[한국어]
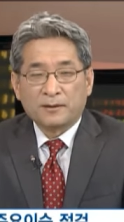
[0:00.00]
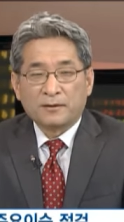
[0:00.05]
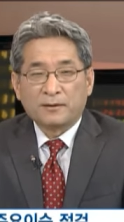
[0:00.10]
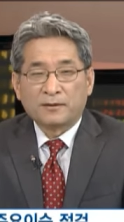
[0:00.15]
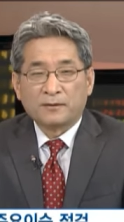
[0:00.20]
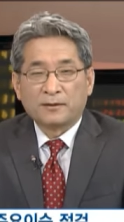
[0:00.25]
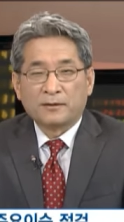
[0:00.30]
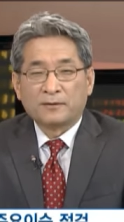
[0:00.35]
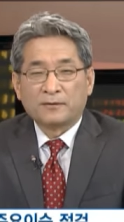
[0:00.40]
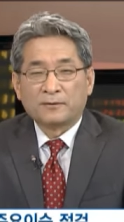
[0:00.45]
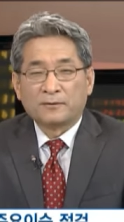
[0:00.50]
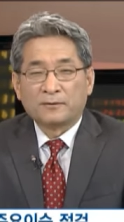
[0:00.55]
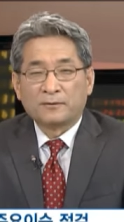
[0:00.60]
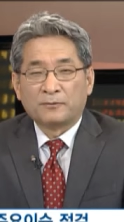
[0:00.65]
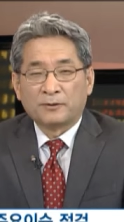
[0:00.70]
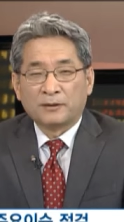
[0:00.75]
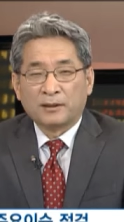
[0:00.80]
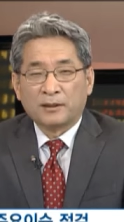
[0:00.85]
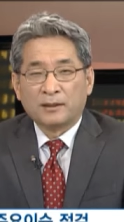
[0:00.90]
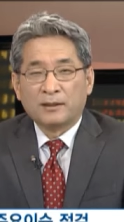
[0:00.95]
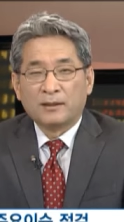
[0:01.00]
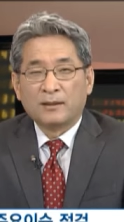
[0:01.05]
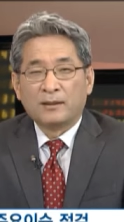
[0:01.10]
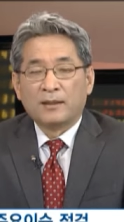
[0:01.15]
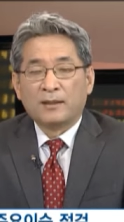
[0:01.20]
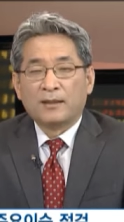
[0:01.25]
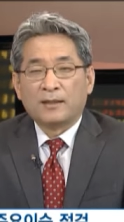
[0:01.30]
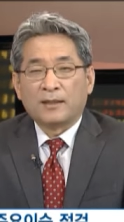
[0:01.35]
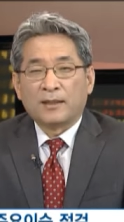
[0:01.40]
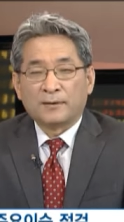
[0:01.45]
안 된다는 것을 우리가
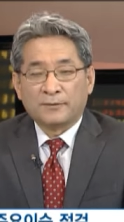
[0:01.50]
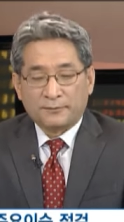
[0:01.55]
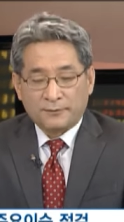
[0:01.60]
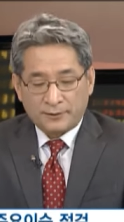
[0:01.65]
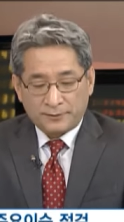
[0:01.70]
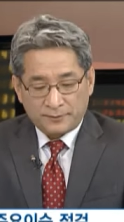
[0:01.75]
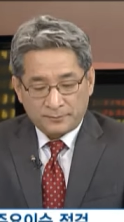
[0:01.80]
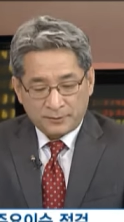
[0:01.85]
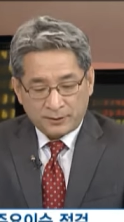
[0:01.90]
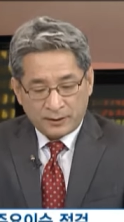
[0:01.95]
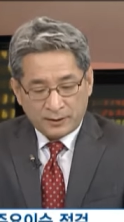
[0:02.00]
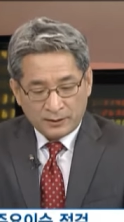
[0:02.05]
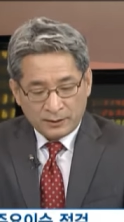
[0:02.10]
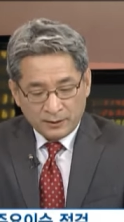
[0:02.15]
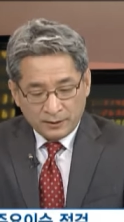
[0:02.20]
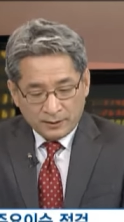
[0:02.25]
알 수가 있습니다.